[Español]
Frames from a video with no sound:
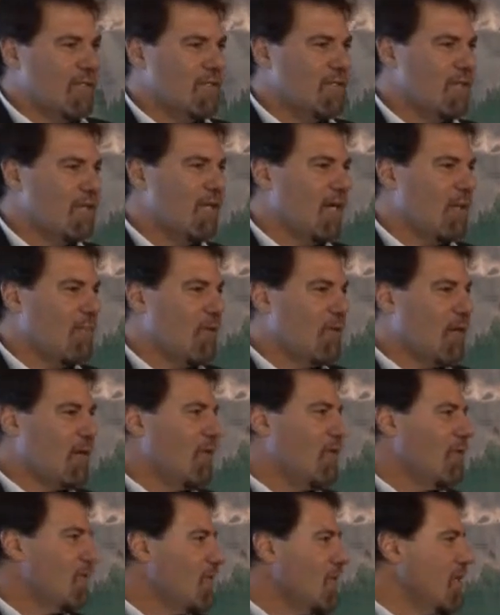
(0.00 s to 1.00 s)
El ejemplo que
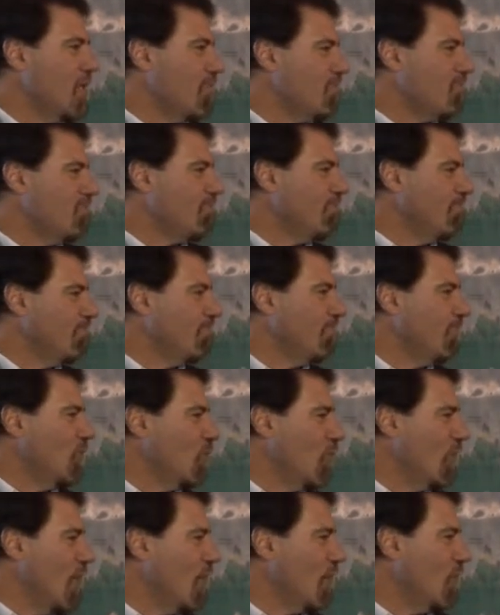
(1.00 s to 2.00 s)
siempre pongo y es fácil
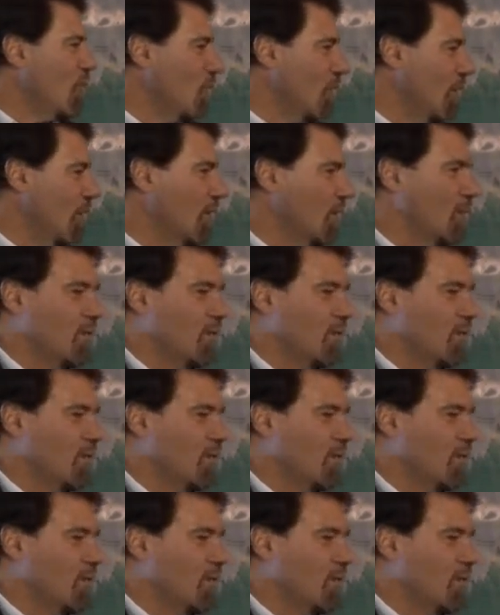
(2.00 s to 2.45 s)
es Brasil.